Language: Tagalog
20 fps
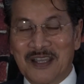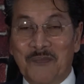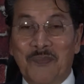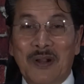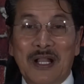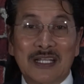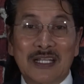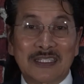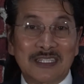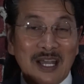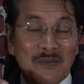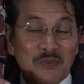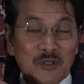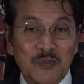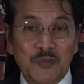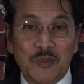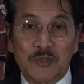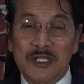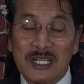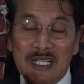
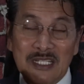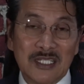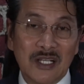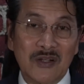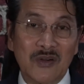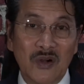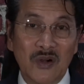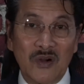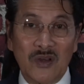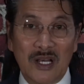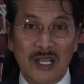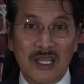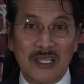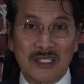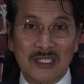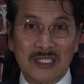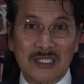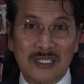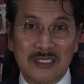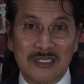Pagkatapos po ng isang
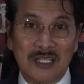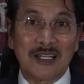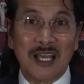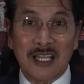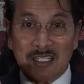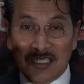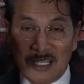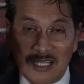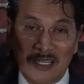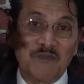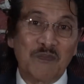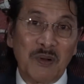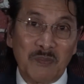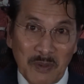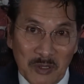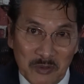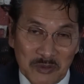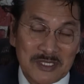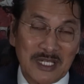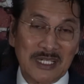oras na nasa
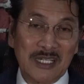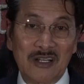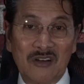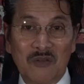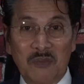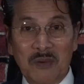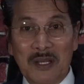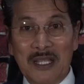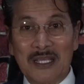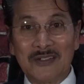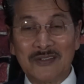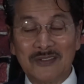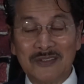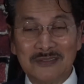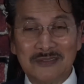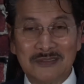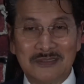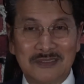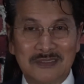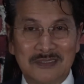impapawid ang eroplano,
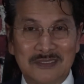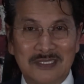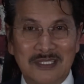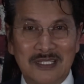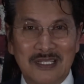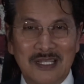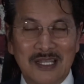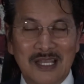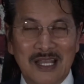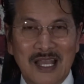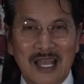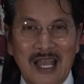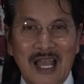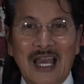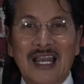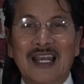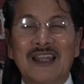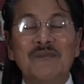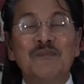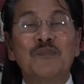
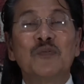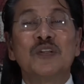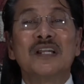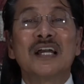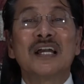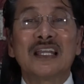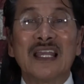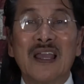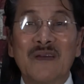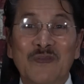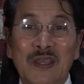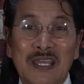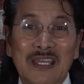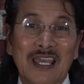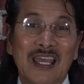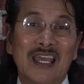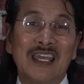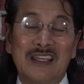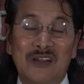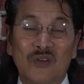alam po ng
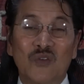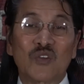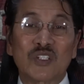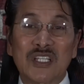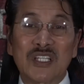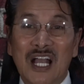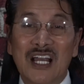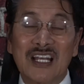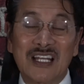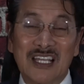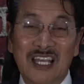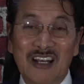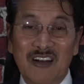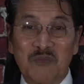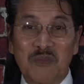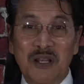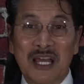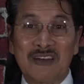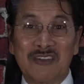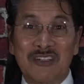FAA kung saan ang
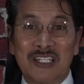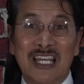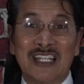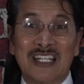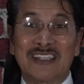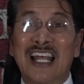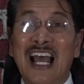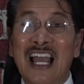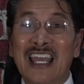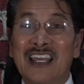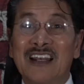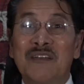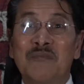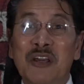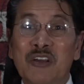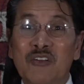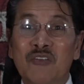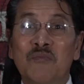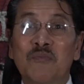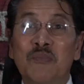eroplano niya dahil
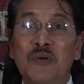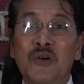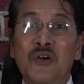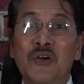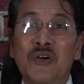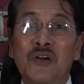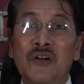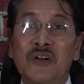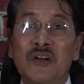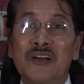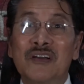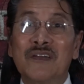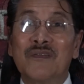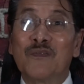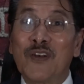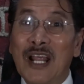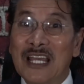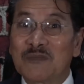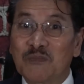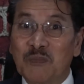meron pong
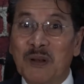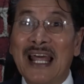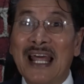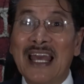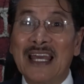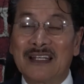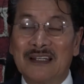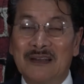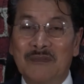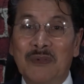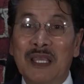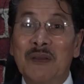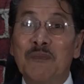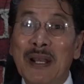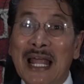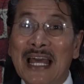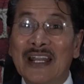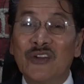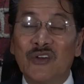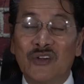flight plan, may
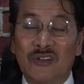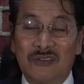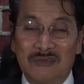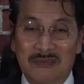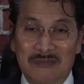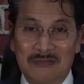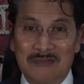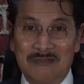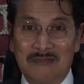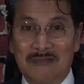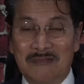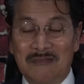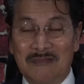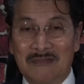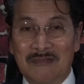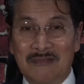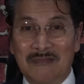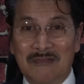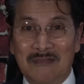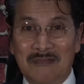plano.
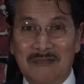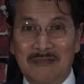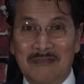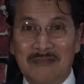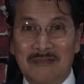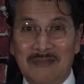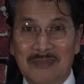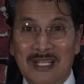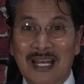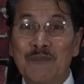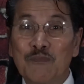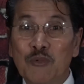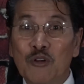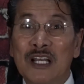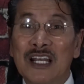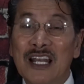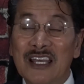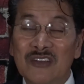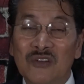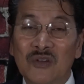Alam po
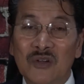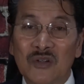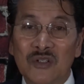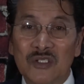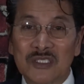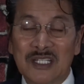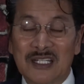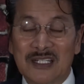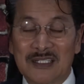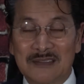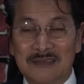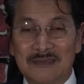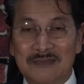nila yung rota.